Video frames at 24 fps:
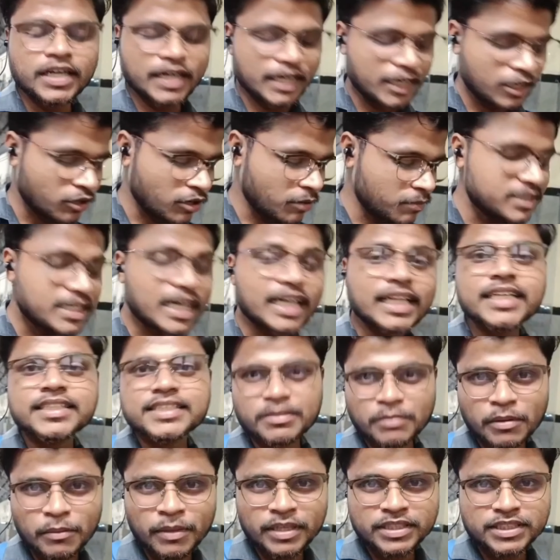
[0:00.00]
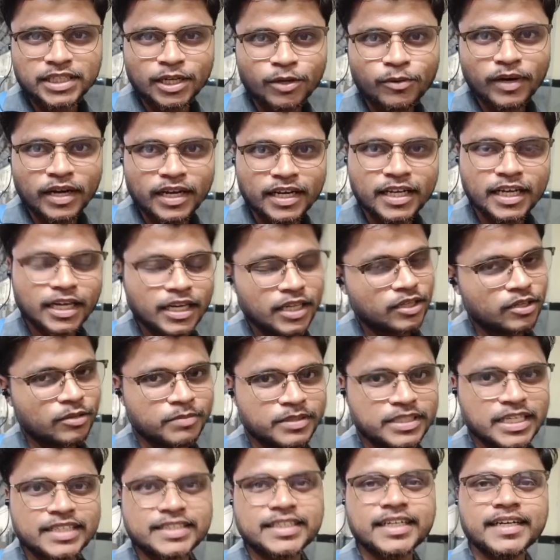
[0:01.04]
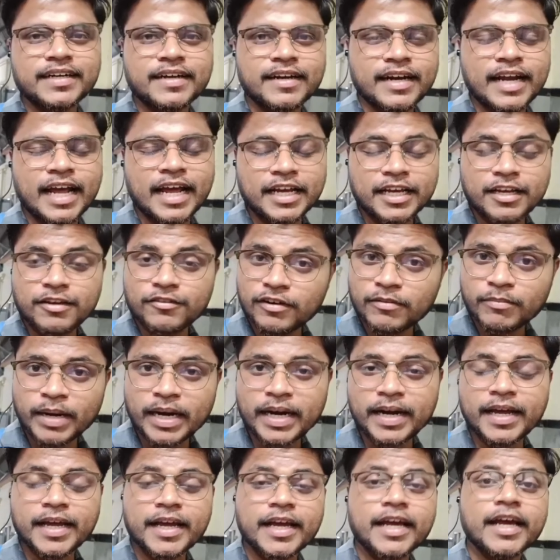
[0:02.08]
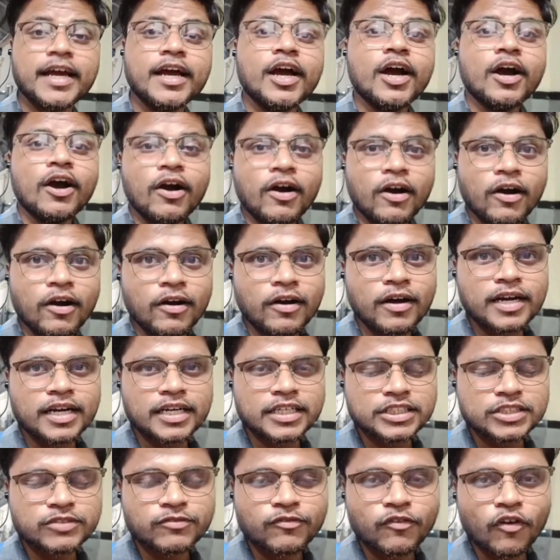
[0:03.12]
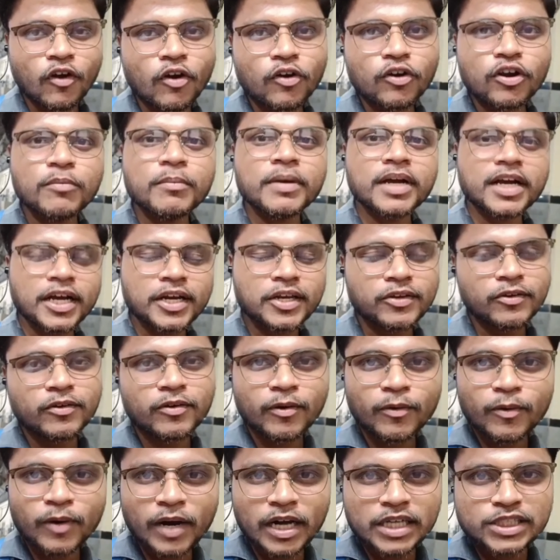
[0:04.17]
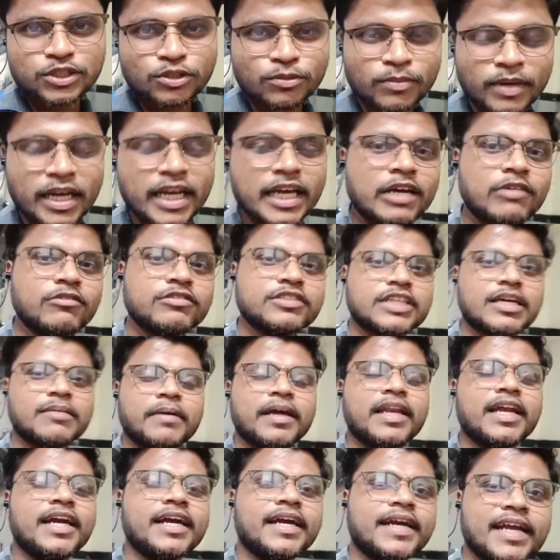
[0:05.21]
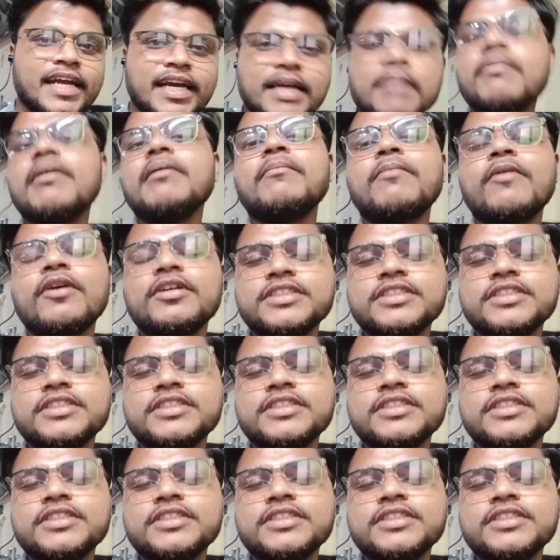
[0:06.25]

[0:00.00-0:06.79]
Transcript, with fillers: ट्रेन को भी ज़्यादा समय बचा हुआ नहीं है अभी जैसे ट्रेन आएगी फिर बैठेंगे और इस ब्लॉग को मैं कंटिन्यू करूँगा सुबह लेकिन उसके पहले ट्रेन में